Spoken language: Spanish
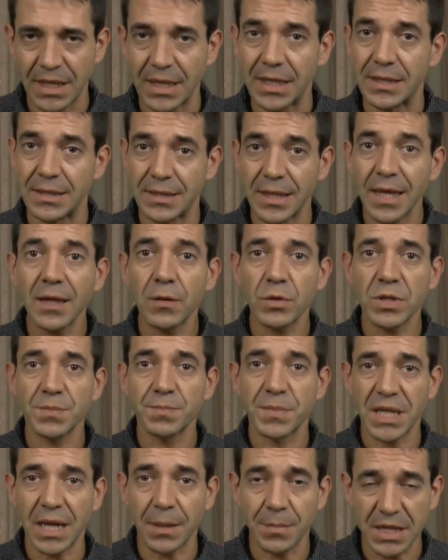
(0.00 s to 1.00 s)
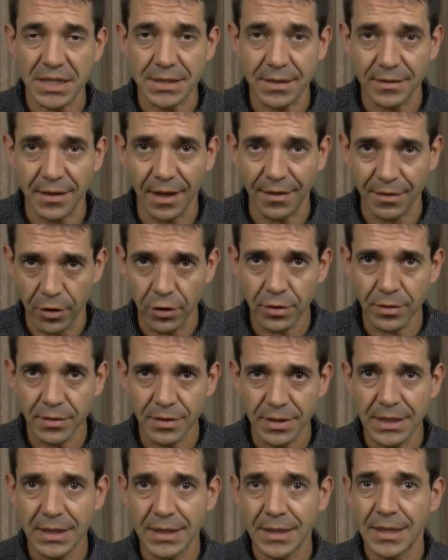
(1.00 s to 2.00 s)
El día de nuestra
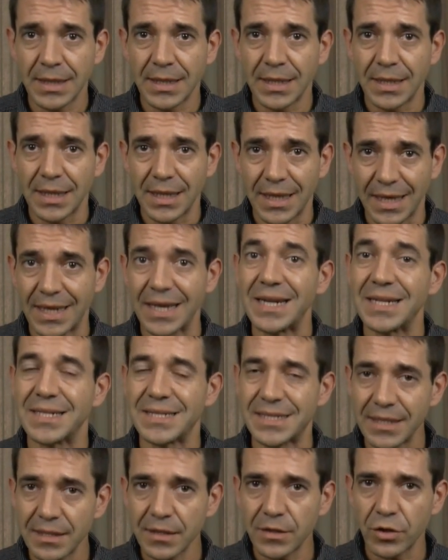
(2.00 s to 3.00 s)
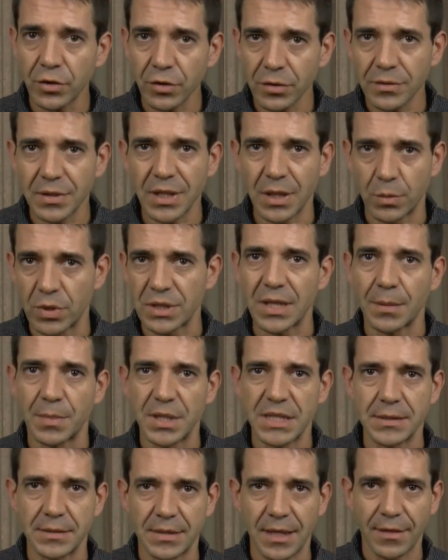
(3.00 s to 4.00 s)
presentación, en el sitio de
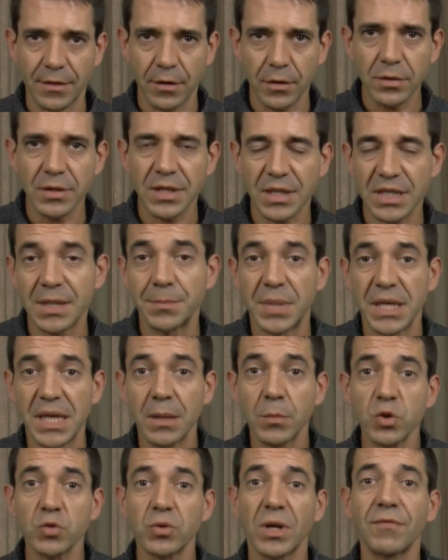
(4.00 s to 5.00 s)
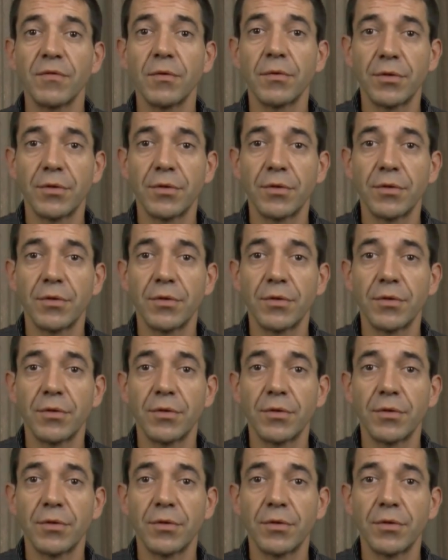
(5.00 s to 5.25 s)
nuestra presentación, desempeñamos una